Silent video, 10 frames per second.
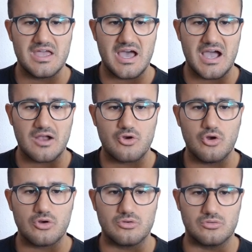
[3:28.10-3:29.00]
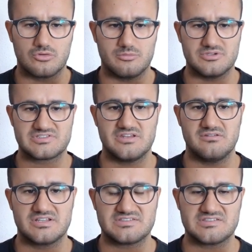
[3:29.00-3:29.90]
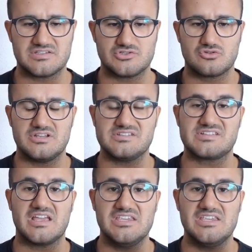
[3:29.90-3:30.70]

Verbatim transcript: accolgono, come scrive la stessa giornalista,